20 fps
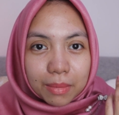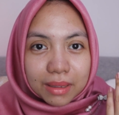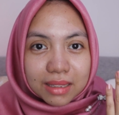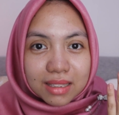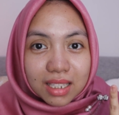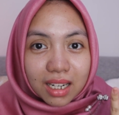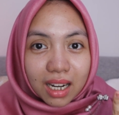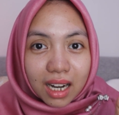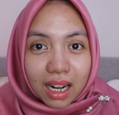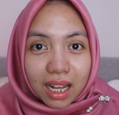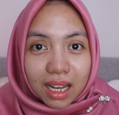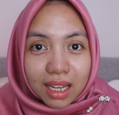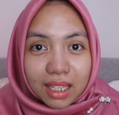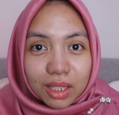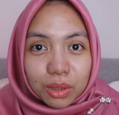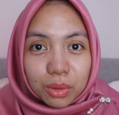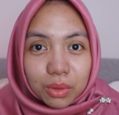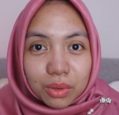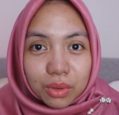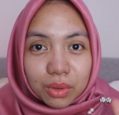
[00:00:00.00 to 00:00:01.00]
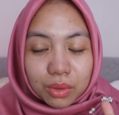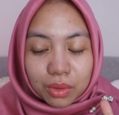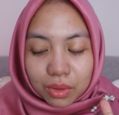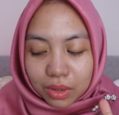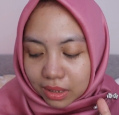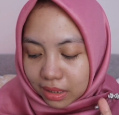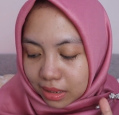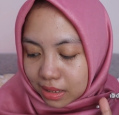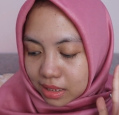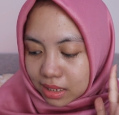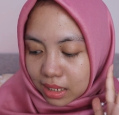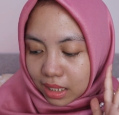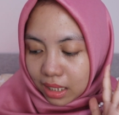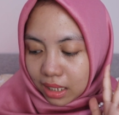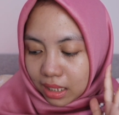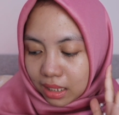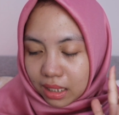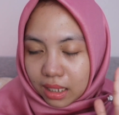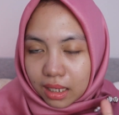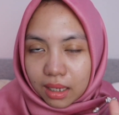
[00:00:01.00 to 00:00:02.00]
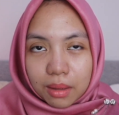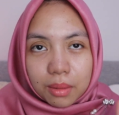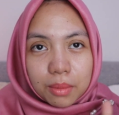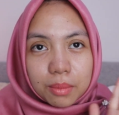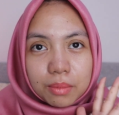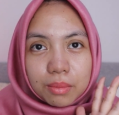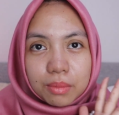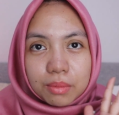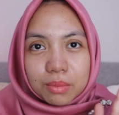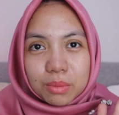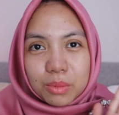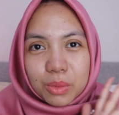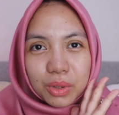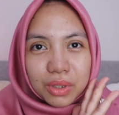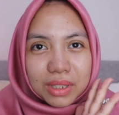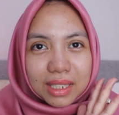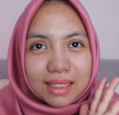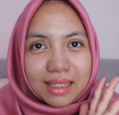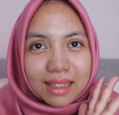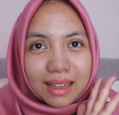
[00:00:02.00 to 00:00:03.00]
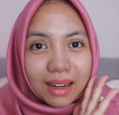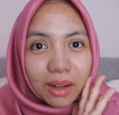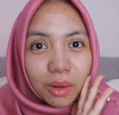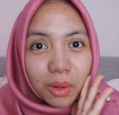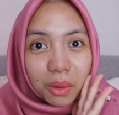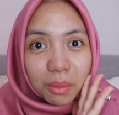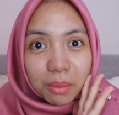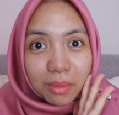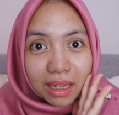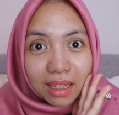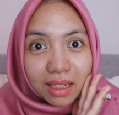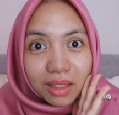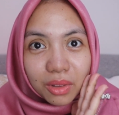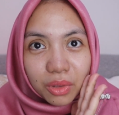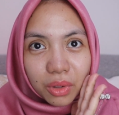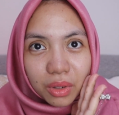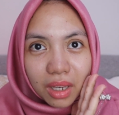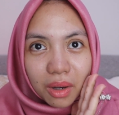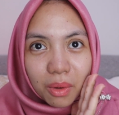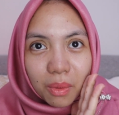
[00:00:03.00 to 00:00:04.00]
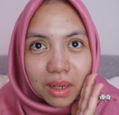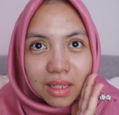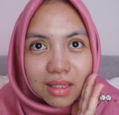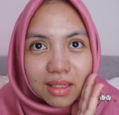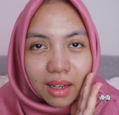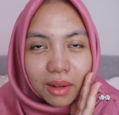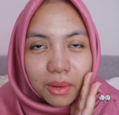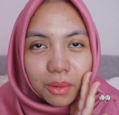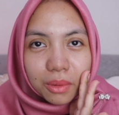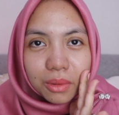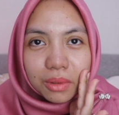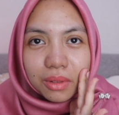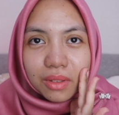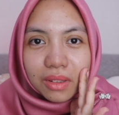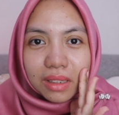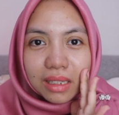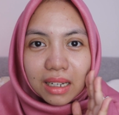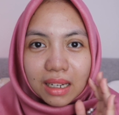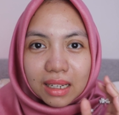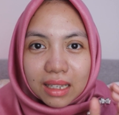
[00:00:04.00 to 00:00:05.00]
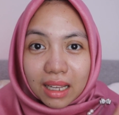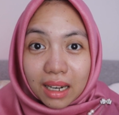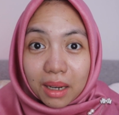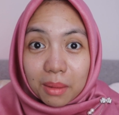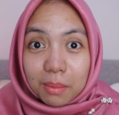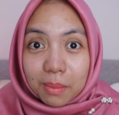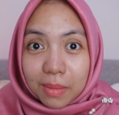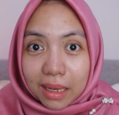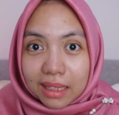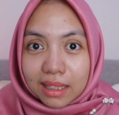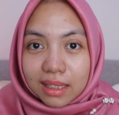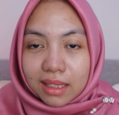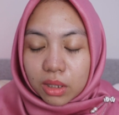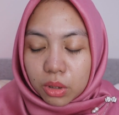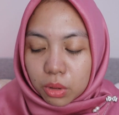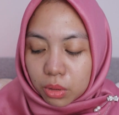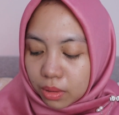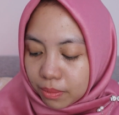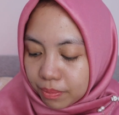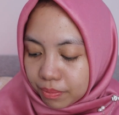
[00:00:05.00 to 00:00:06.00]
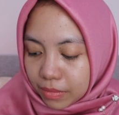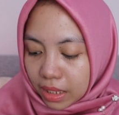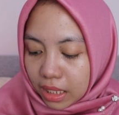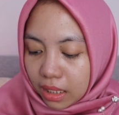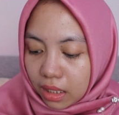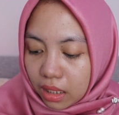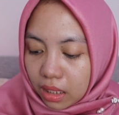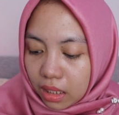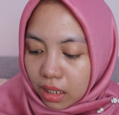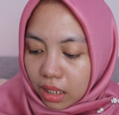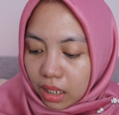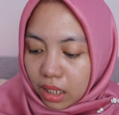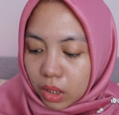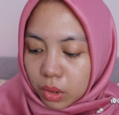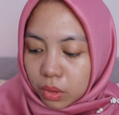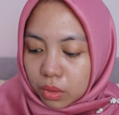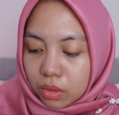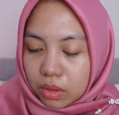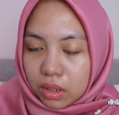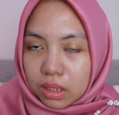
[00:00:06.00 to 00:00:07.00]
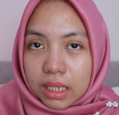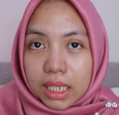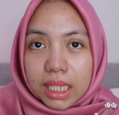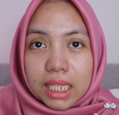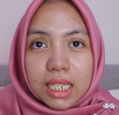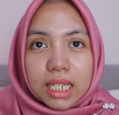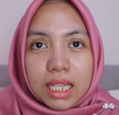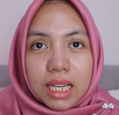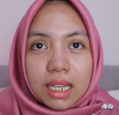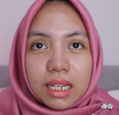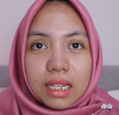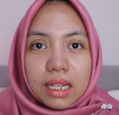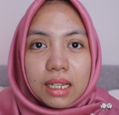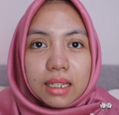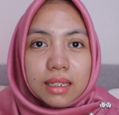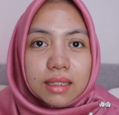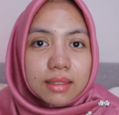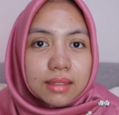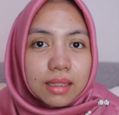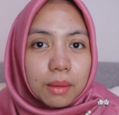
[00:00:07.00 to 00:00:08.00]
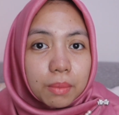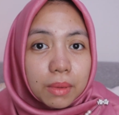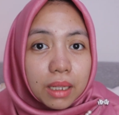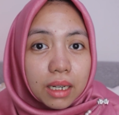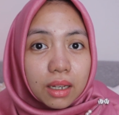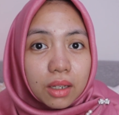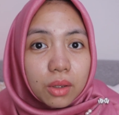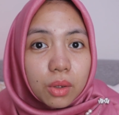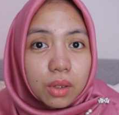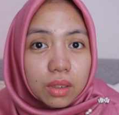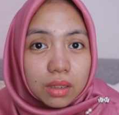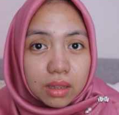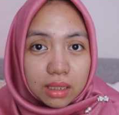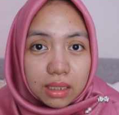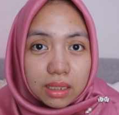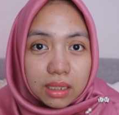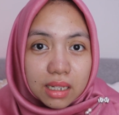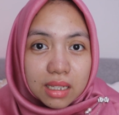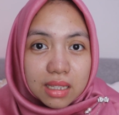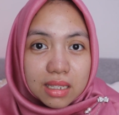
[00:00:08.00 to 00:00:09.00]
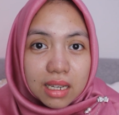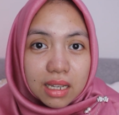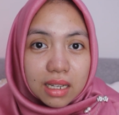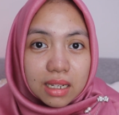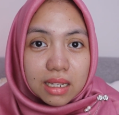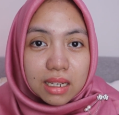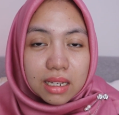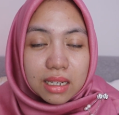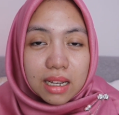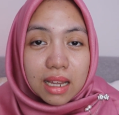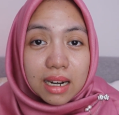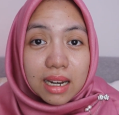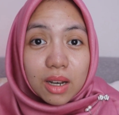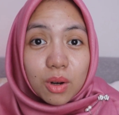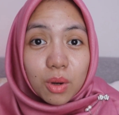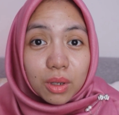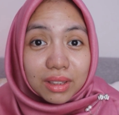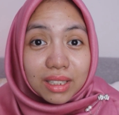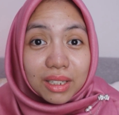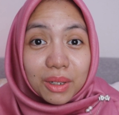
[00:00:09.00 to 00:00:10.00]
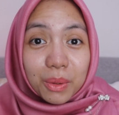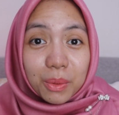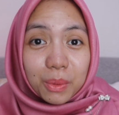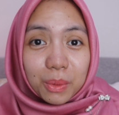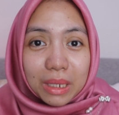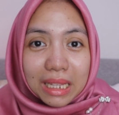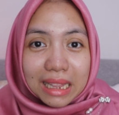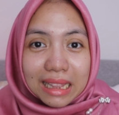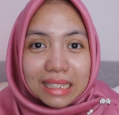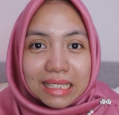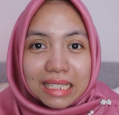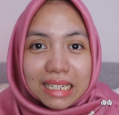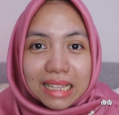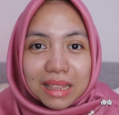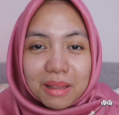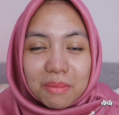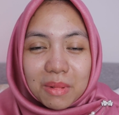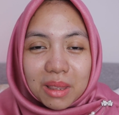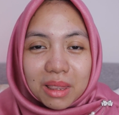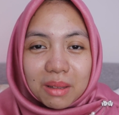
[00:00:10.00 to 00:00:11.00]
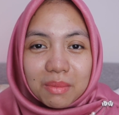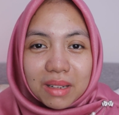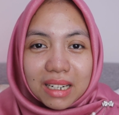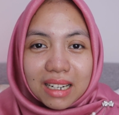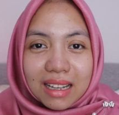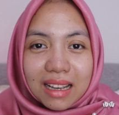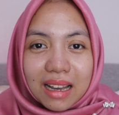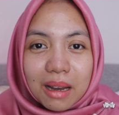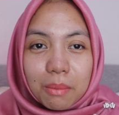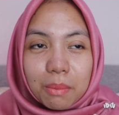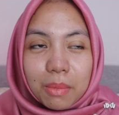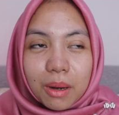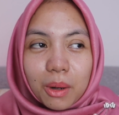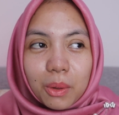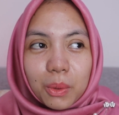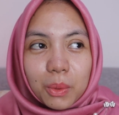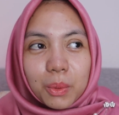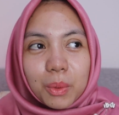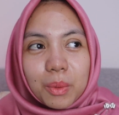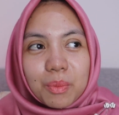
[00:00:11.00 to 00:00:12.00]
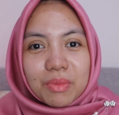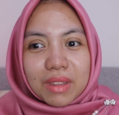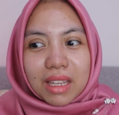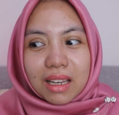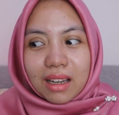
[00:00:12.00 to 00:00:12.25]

apa cerah gitu cerah uh, mutih dengan normal gitu ya wajahku nggak yang lebay gitu Lalu ini adalah resep dari dokter, jadi, dari dokter kulit. Jadi teman-teman nggak perlu